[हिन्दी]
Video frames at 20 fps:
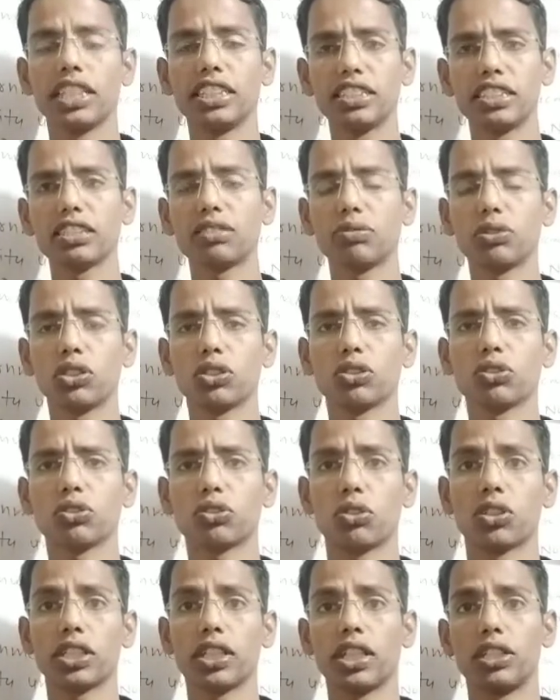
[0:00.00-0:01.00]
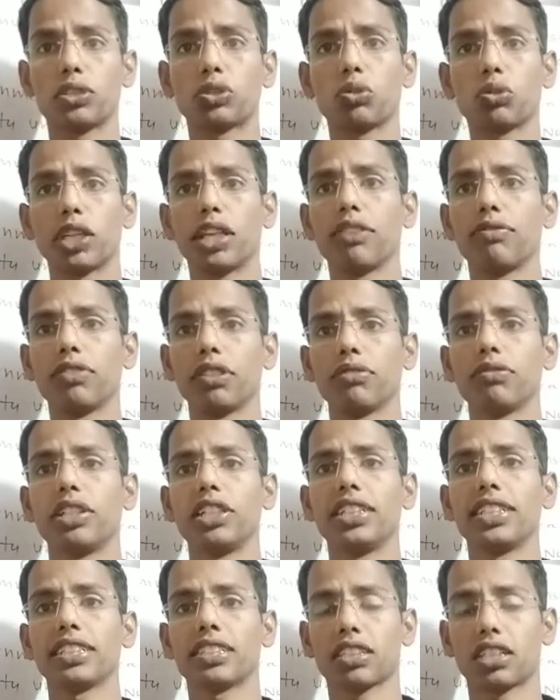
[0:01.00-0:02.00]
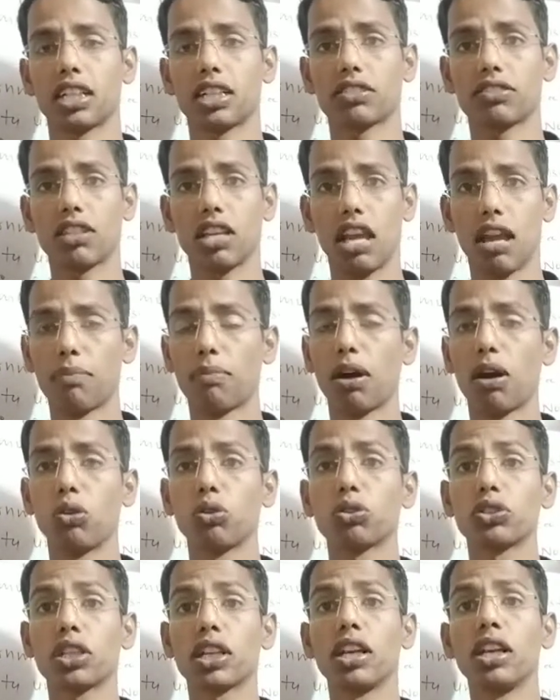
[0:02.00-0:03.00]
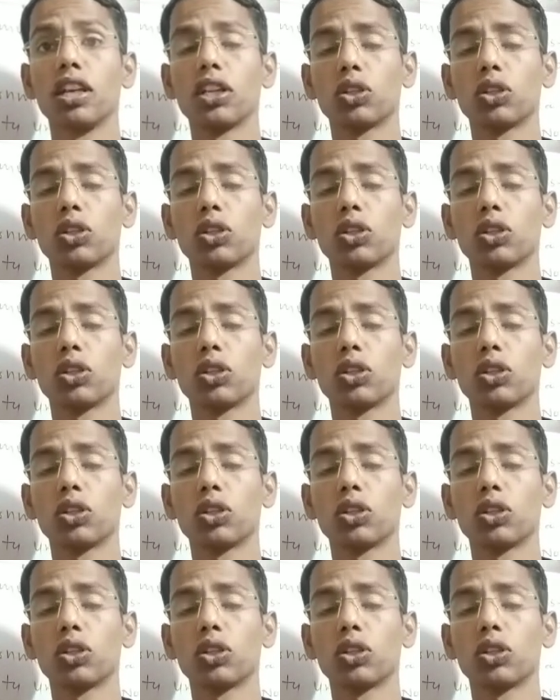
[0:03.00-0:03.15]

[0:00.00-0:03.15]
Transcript: इन दिस वीडियो ट्यूटोरियल टुडे वी विल डिस्कस अबाउट